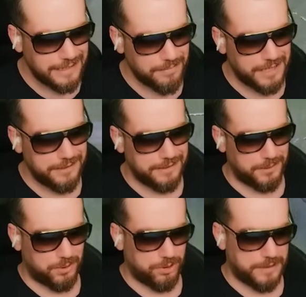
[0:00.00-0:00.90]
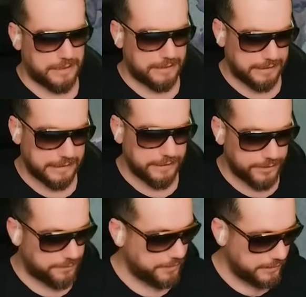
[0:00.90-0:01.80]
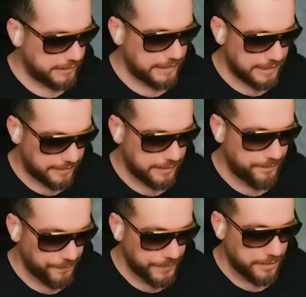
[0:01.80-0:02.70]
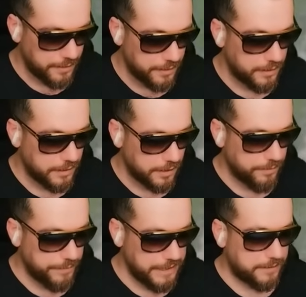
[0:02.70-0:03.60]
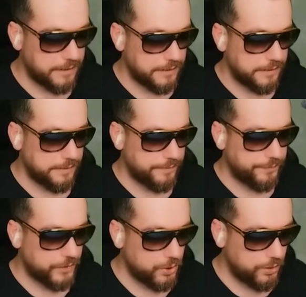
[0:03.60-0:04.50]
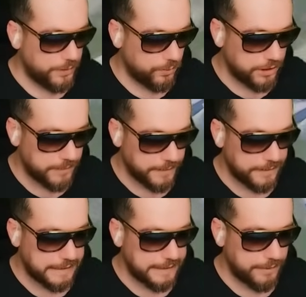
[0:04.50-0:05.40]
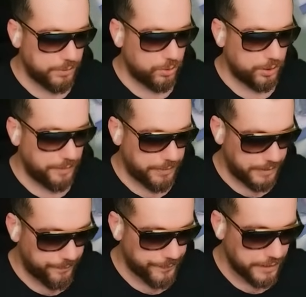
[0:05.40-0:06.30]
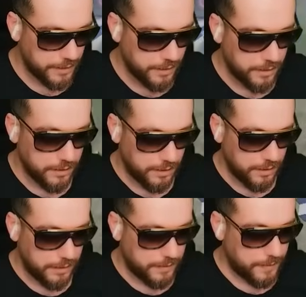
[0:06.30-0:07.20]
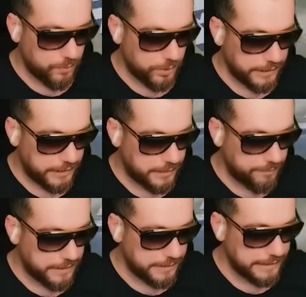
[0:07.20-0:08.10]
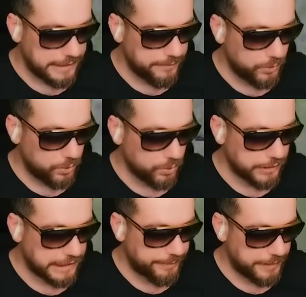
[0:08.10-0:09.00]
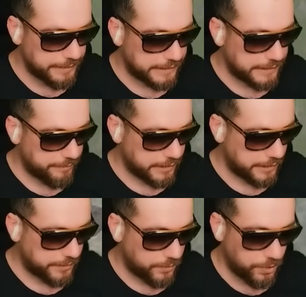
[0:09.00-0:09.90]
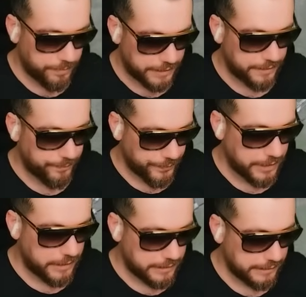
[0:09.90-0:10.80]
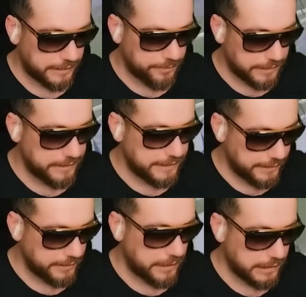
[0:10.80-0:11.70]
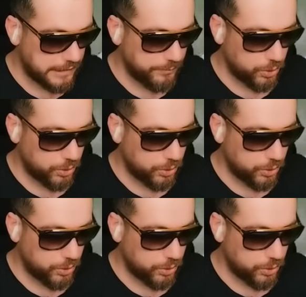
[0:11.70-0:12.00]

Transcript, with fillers: ayağım kayda da düştüm arkadaşlar. Evet. Bizim nereye yattı? Military. Şöyle o zaman kısa bir lütü yapalım. Hatta buraya yakın bazen gemi oluyordu. Gemiye mi gitsen direkt? Olabilir. Arkadaşlar ben direkt adam